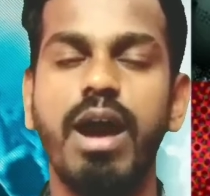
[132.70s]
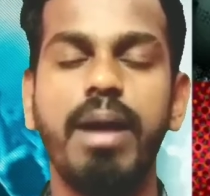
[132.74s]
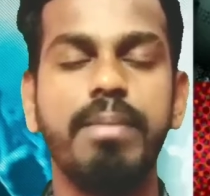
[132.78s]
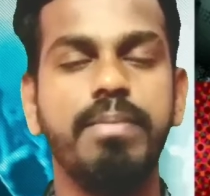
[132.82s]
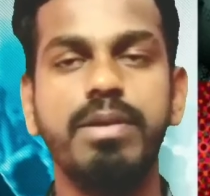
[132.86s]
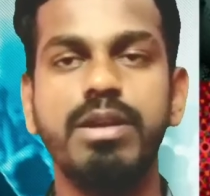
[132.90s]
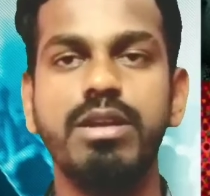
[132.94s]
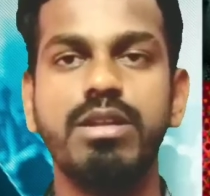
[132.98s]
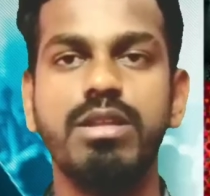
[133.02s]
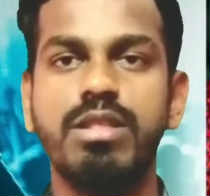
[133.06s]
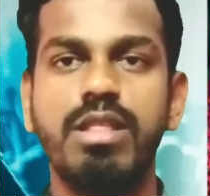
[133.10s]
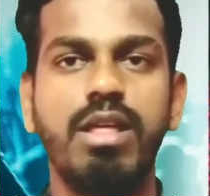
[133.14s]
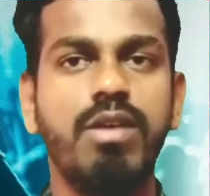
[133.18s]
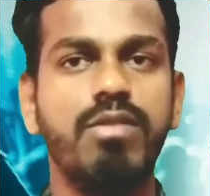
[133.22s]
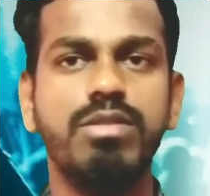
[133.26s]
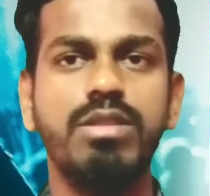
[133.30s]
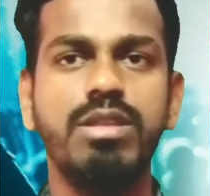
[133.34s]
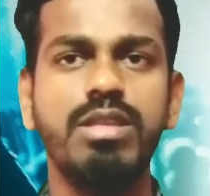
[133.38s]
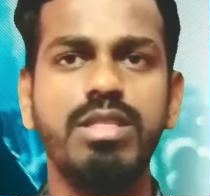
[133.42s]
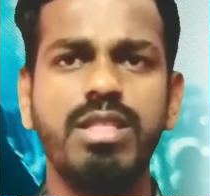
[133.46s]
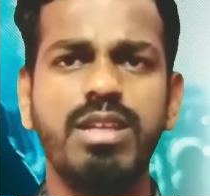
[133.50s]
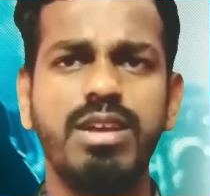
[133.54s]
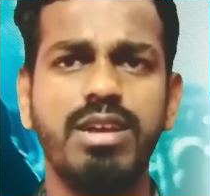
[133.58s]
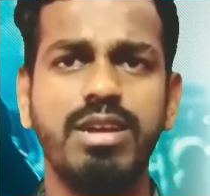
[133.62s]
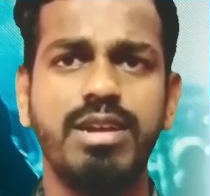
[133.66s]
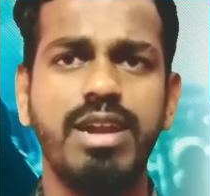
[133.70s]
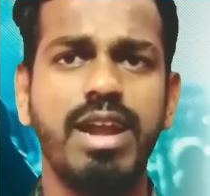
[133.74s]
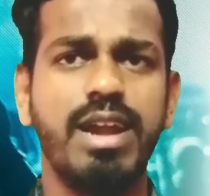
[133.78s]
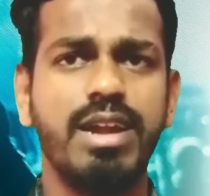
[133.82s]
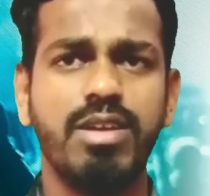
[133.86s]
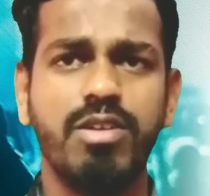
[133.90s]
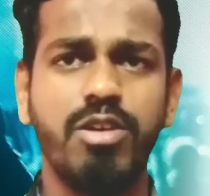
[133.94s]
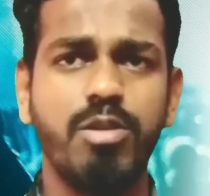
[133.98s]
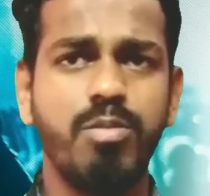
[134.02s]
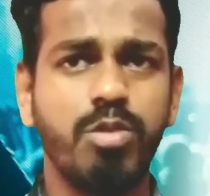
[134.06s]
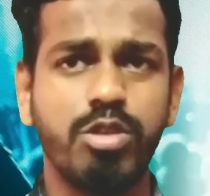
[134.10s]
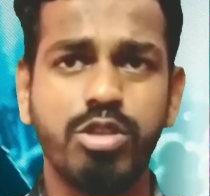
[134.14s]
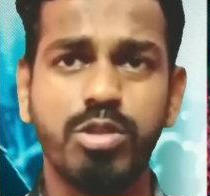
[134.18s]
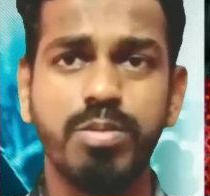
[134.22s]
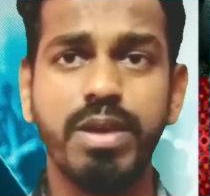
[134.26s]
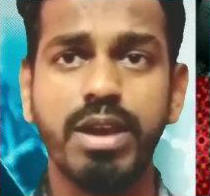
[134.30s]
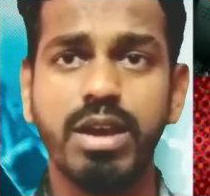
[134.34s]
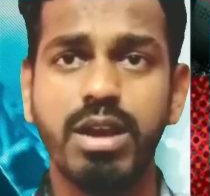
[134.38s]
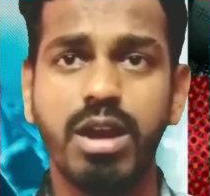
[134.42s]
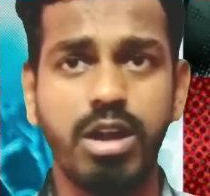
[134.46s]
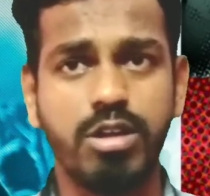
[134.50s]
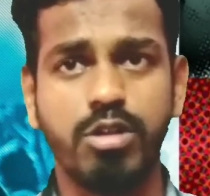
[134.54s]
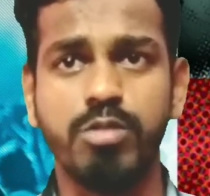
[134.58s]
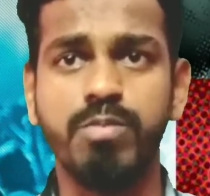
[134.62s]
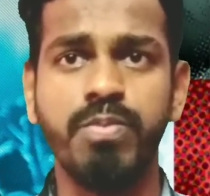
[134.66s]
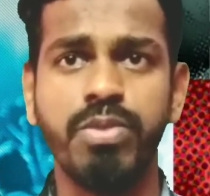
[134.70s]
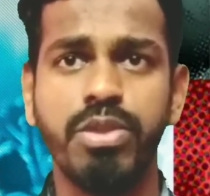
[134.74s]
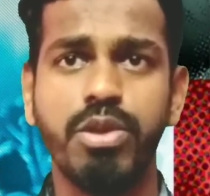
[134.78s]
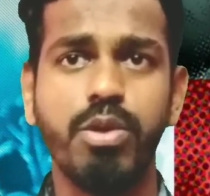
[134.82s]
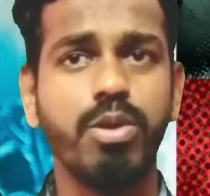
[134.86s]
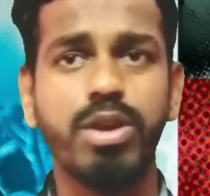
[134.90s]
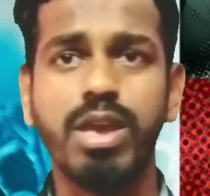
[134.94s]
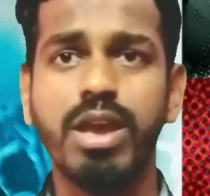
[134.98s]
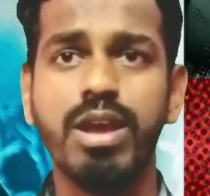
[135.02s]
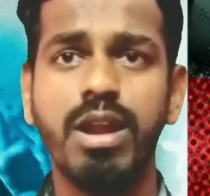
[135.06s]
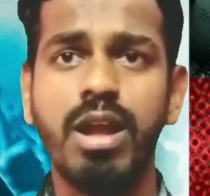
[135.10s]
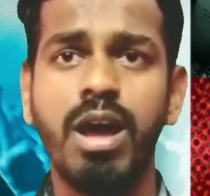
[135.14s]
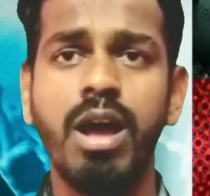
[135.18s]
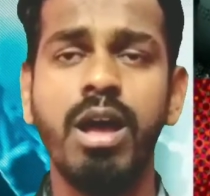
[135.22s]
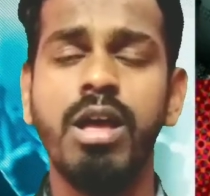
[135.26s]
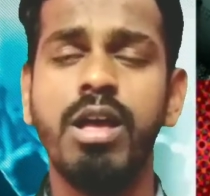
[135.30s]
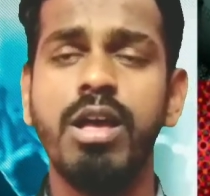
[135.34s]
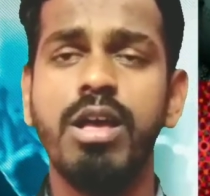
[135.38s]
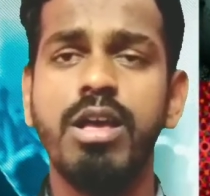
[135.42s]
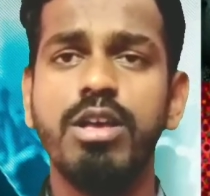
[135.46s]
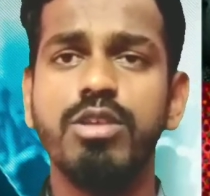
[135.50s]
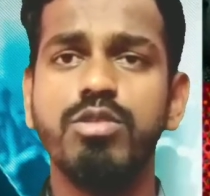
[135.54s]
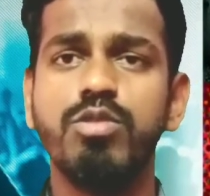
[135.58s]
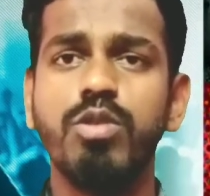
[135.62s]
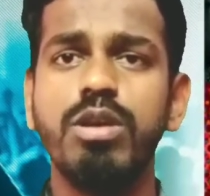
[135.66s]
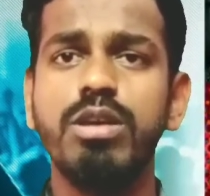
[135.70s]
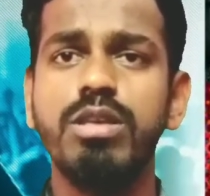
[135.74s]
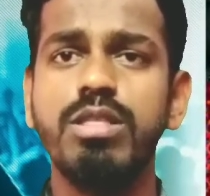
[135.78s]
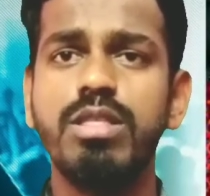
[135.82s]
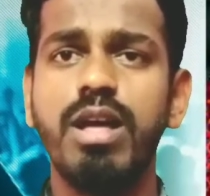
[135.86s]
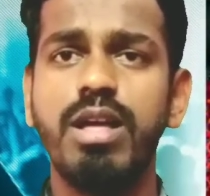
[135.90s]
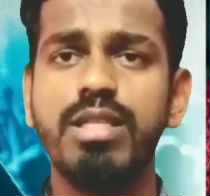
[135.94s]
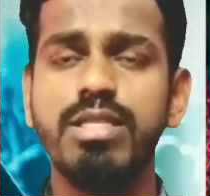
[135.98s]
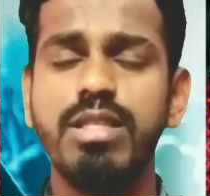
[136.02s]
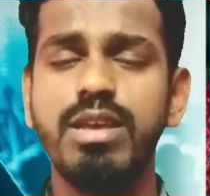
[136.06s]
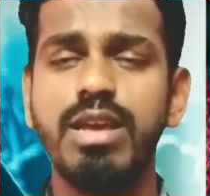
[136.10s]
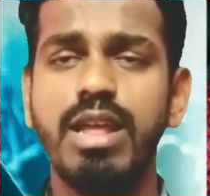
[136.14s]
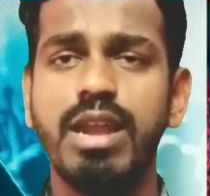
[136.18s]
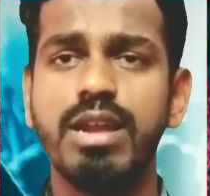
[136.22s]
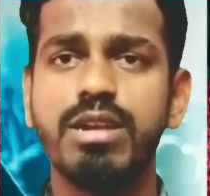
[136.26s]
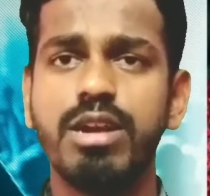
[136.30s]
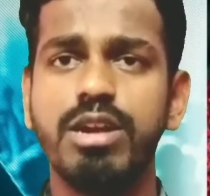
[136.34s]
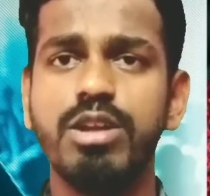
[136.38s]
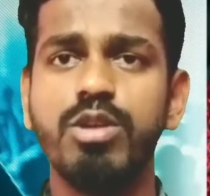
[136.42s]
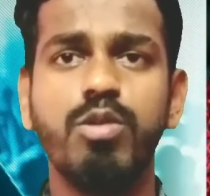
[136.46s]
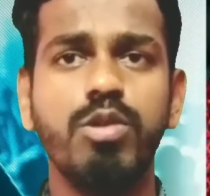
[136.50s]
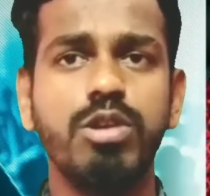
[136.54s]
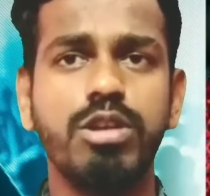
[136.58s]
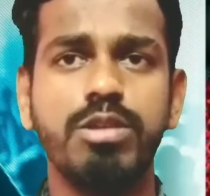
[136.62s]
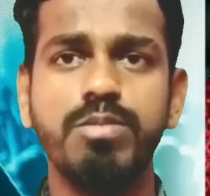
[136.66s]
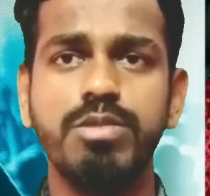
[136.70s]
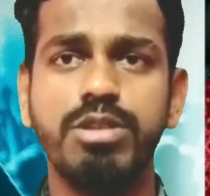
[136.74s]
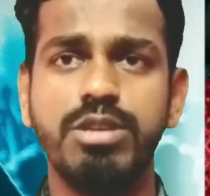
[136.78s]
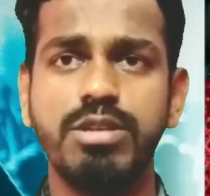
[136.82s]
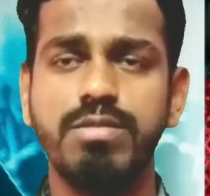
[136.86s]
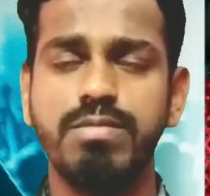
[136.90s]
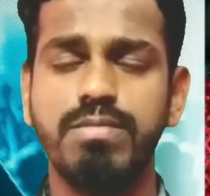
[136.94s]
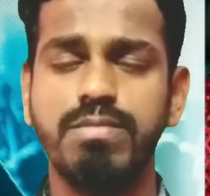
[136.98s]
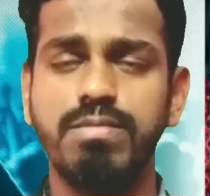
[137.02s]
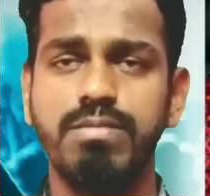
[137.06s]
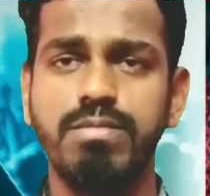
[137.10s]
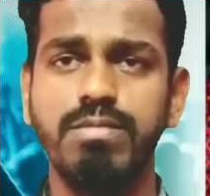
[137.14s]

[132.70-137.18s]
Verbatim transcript: அப்படின்றது தான் வந்து இது டேட்டாவை மொத்தமே காட்டும் ஓகேங்களா ஸோ இதுதான் அந்த எலக்ட்ரானிக் ஓட்டிங் மிஷின்